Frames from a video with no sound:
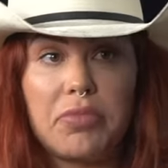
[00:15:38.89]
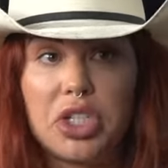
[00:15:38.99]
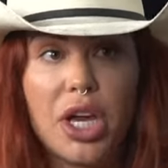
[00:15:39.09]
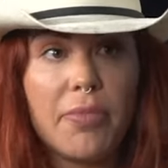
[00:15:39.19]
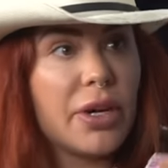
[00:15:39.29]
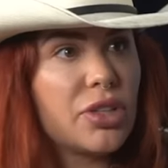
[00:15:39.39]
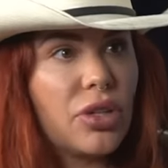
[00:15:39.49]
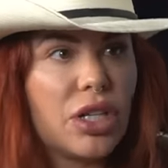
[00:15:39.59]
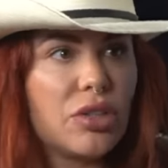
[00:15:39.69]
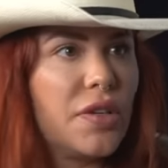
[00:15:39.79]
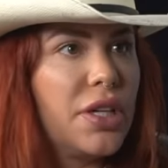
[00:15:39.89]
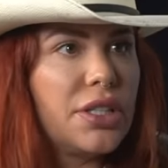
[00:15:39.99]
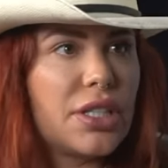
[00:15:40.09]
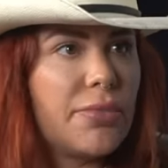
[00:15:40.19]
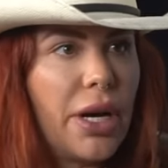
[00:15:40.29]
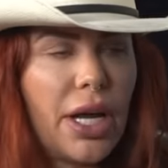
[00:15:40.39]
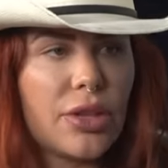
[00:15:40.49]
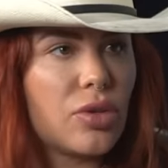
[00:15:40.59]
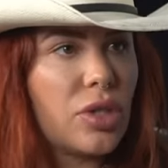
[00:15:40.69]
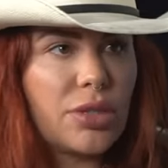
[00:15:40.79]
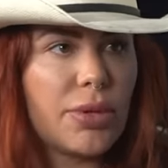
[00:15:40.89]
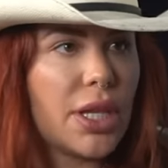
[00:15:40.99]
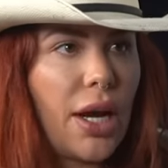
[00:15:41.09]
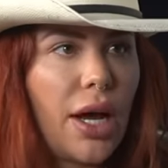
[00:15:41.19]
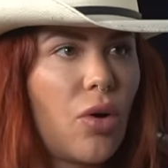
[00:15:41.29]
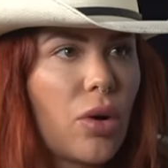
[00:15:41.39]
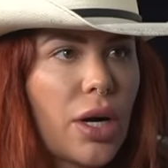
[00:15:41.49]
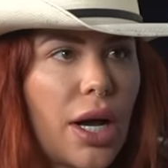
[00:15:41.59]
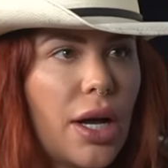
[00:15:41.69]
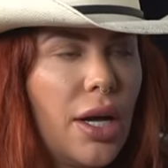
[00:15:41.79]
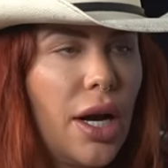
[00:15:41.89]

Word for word: 100 personas los fines de semana, a todos les vendía la gorra,